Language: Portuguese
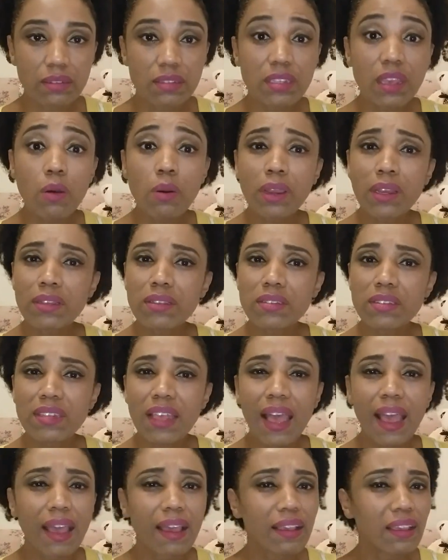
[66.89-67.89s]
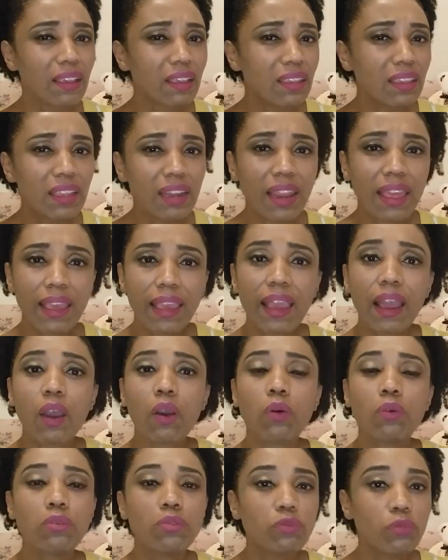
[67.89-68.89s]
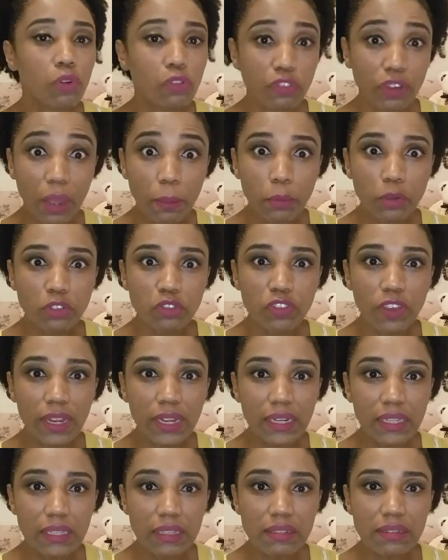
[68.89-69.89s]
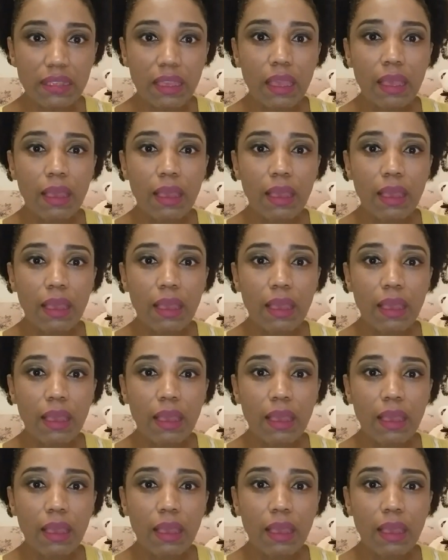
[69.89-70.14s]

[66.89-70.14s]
Se alcançar, que legal, vou ficar muito feliz.